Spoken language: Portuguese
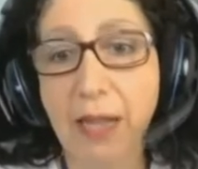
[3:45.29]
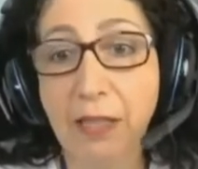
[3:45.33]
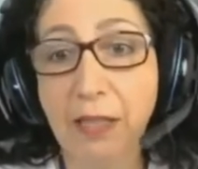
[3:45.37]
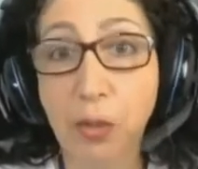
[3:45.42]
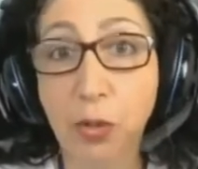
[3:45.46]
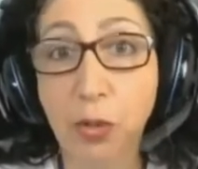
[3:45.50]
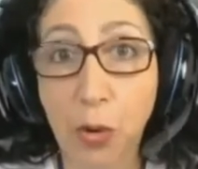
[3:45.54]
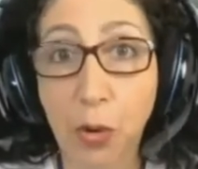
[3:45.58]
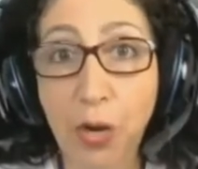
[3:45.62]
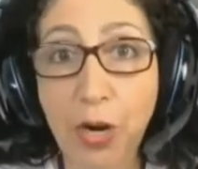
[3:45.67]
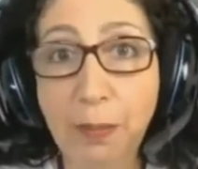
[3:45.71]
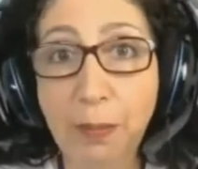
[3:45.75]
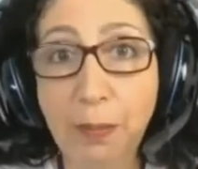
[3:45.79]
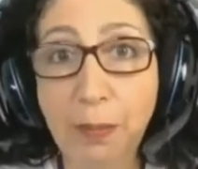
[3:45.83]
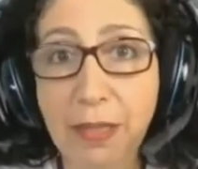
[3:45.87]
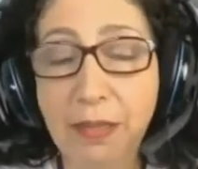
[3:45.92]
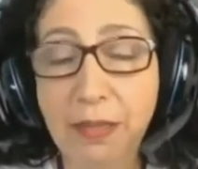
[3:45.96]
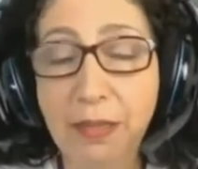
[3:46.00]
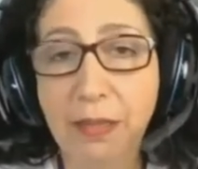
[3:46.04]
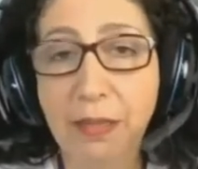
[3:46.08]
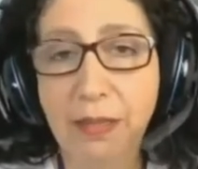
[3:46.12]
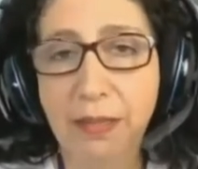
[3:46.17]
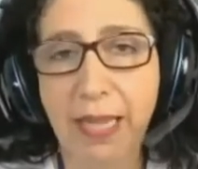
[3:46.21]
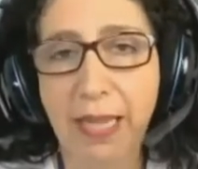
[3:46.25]
a
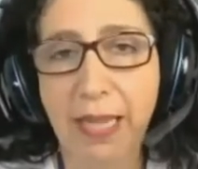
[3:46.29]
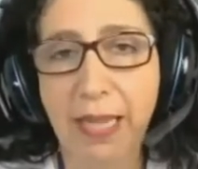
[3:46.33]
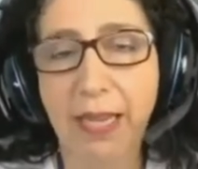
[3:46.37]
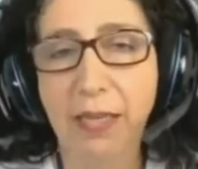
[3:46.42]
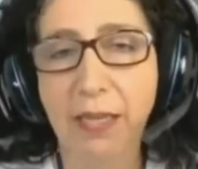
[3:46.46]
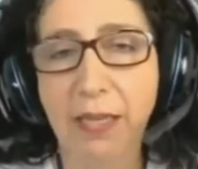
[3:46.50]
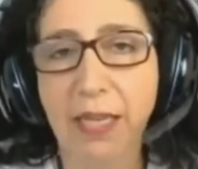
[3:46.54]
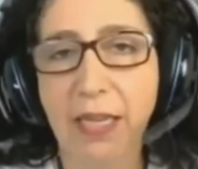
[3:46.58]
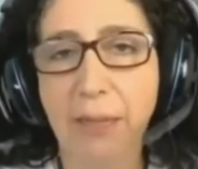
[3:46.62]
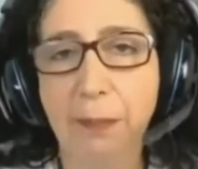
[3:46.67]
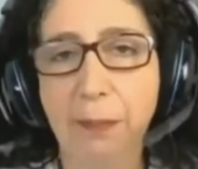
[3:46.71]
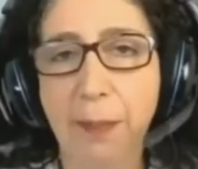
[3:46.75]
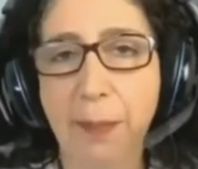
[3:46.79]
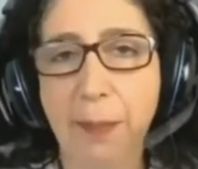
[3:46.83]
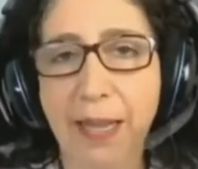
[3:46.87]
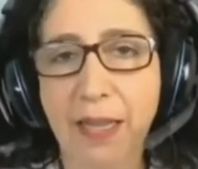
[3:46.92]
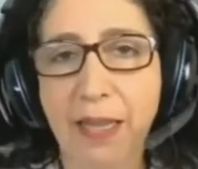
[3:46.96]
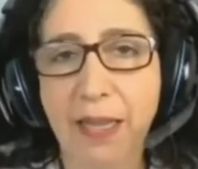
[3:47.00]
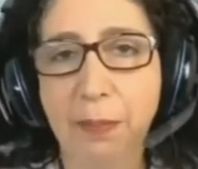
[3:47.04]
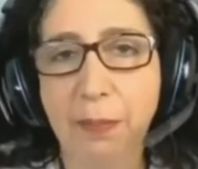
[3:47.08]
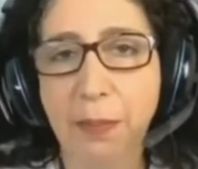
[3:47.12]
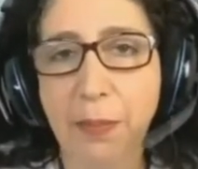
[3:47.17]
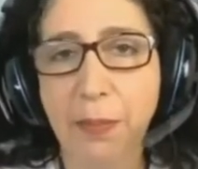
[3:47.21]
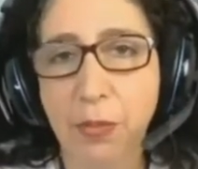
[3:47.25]
norma técnica
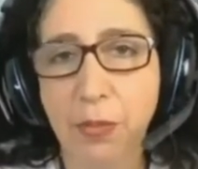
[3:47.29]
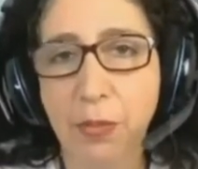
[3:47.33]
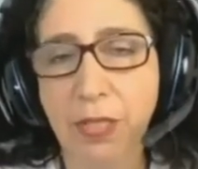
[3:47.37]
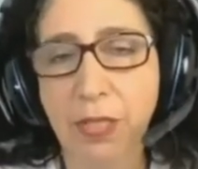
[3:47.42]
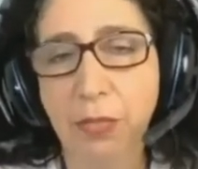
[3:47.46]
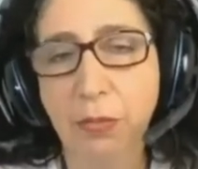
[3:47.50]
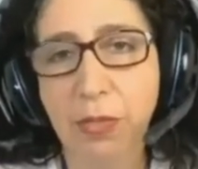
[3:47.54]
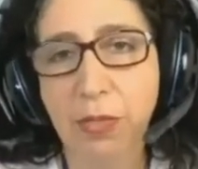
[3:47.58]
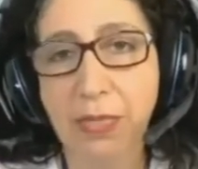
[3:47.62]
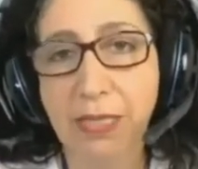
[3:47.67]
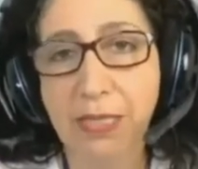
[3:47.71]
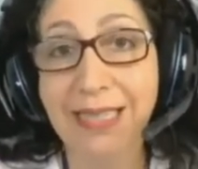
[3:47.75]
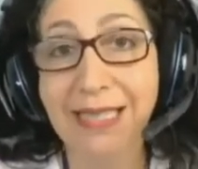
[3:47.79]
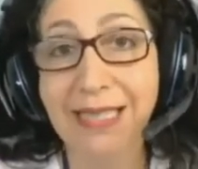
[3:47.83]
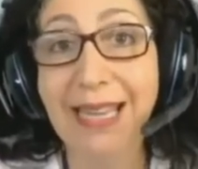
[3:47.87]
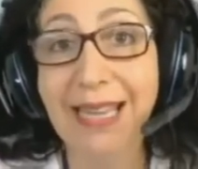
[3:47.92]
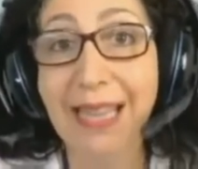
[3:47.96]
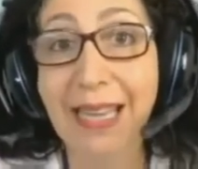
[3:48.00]
para a biossegurança